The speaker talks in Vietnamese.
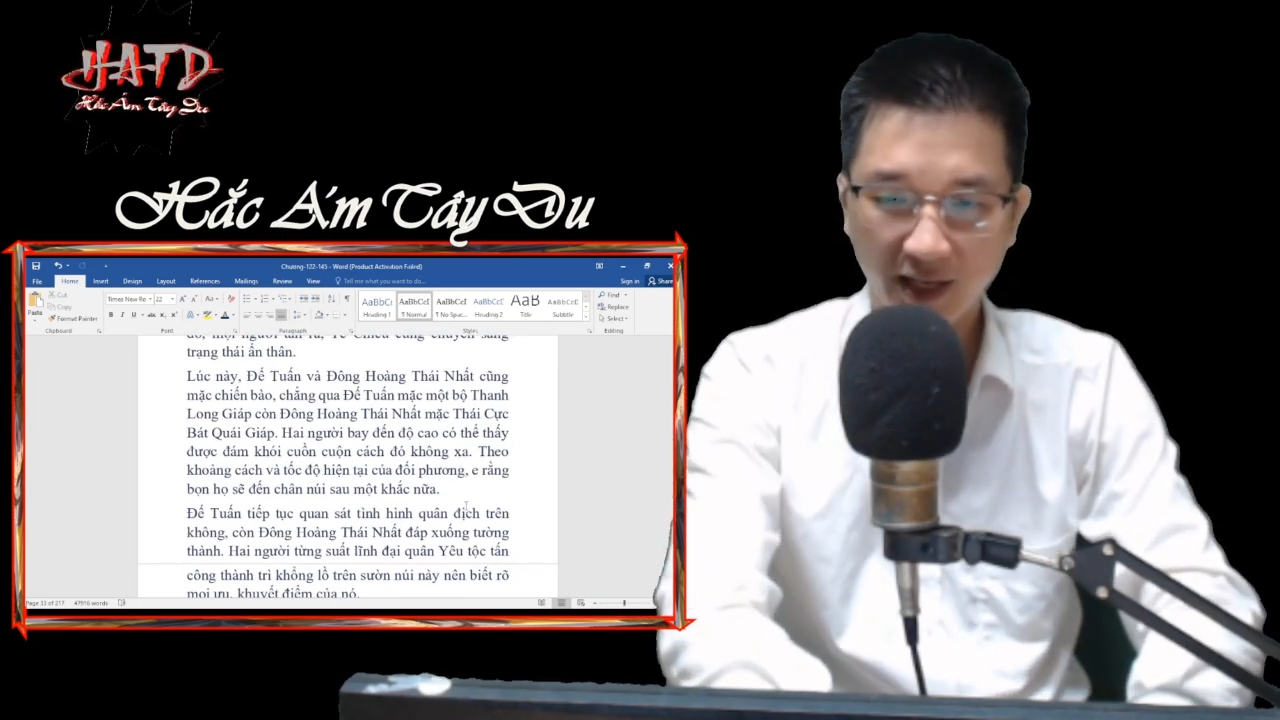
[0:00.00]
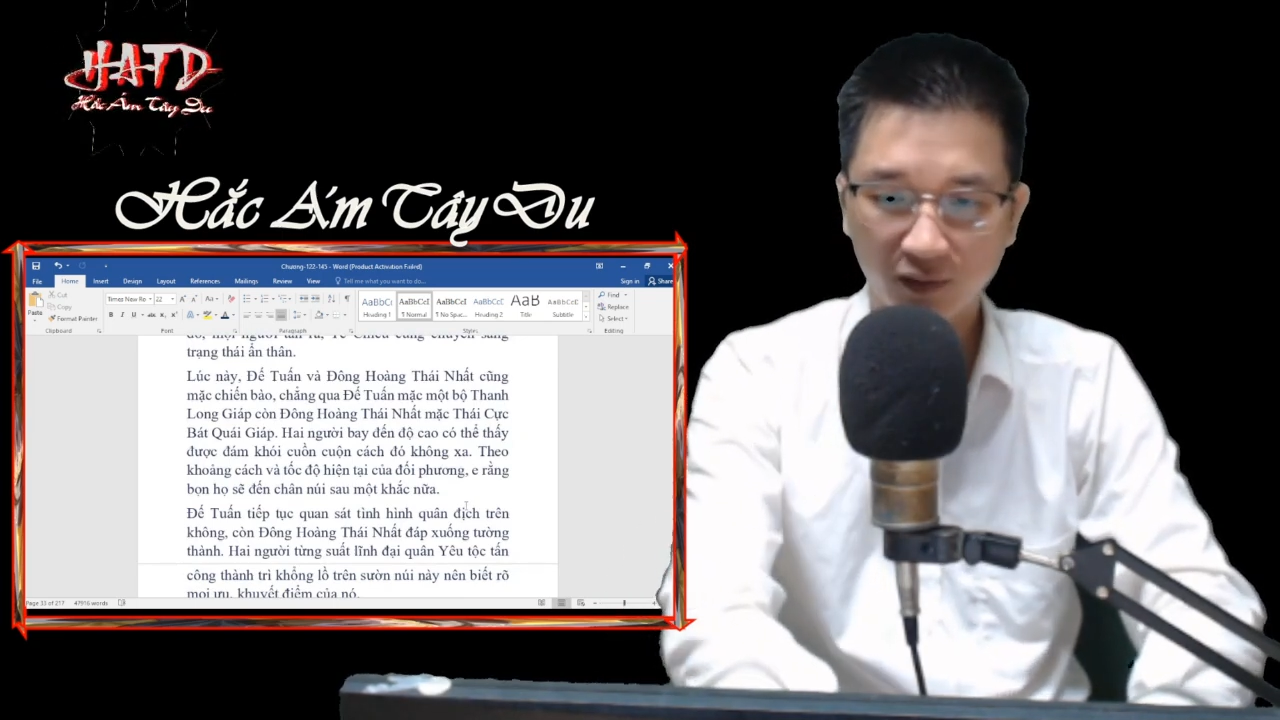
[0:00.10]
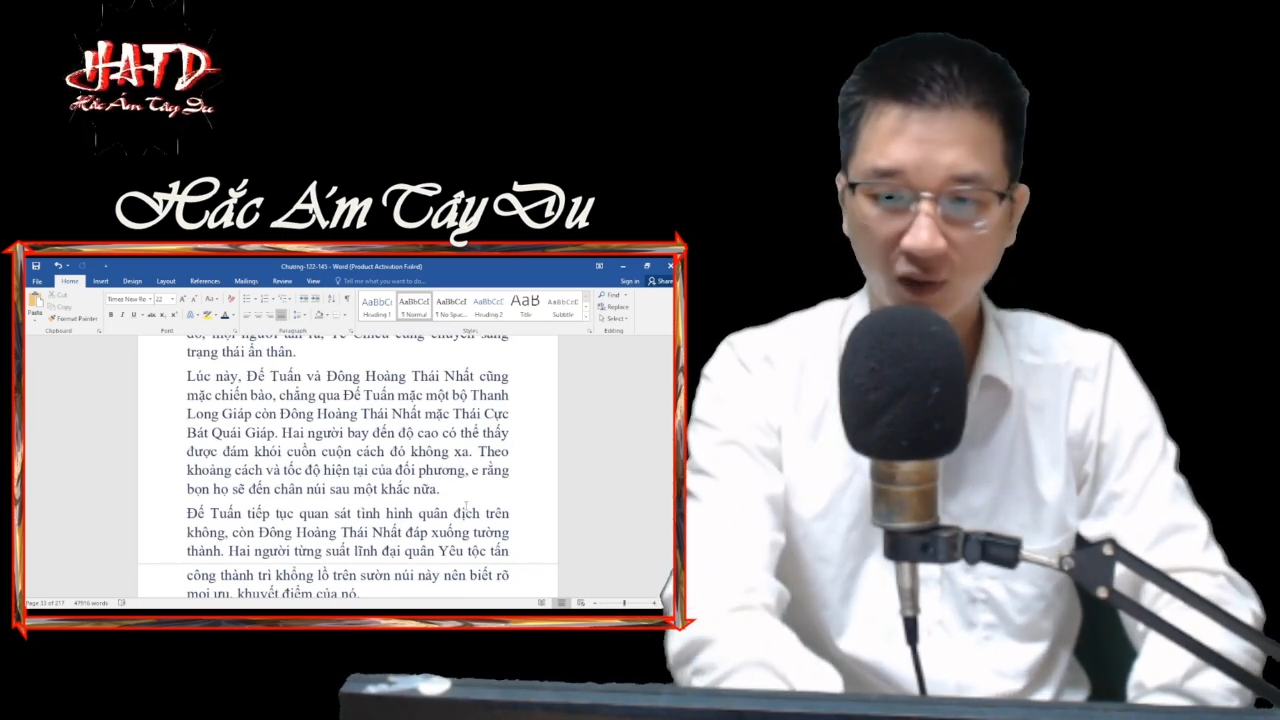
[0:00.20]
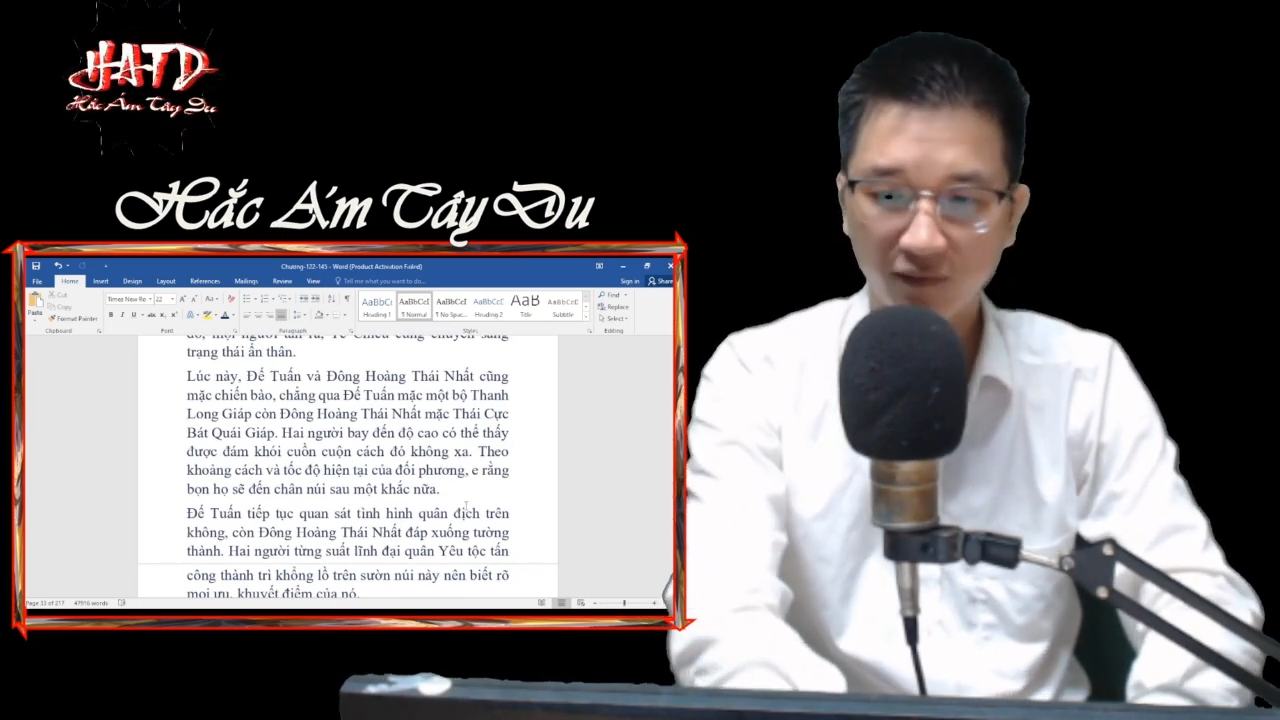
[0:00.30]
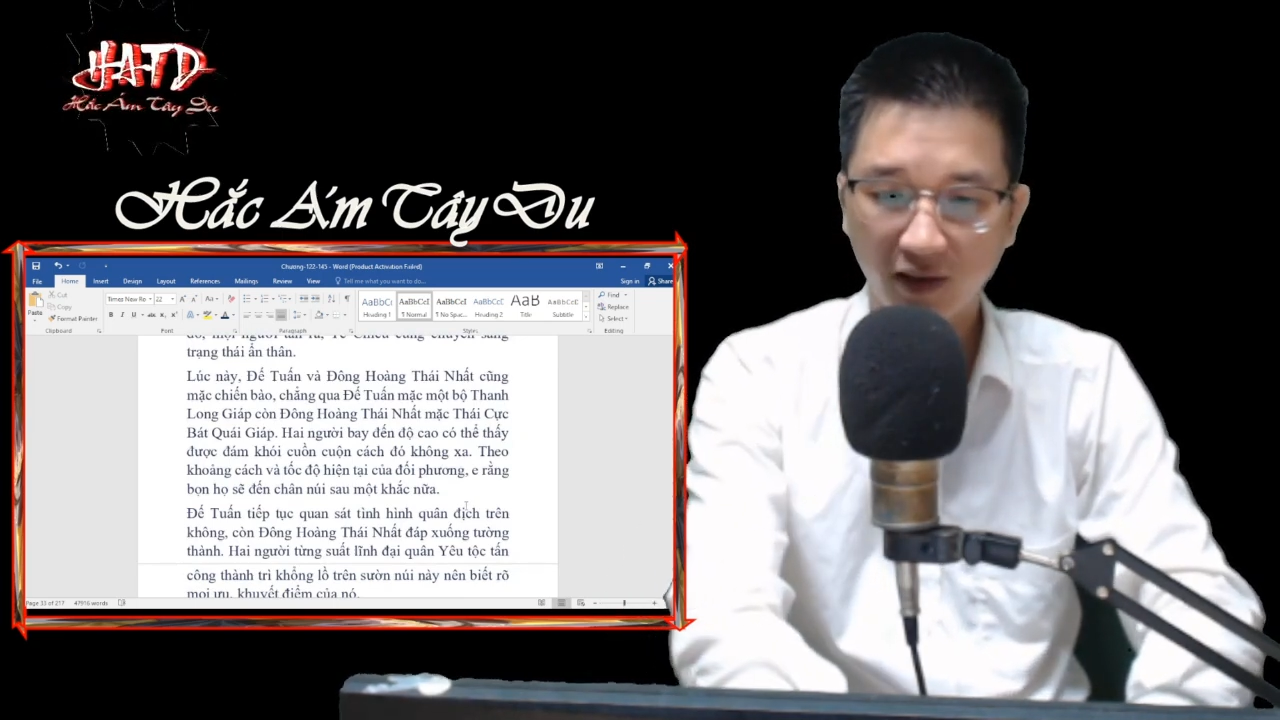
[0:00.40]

Đế Tuấn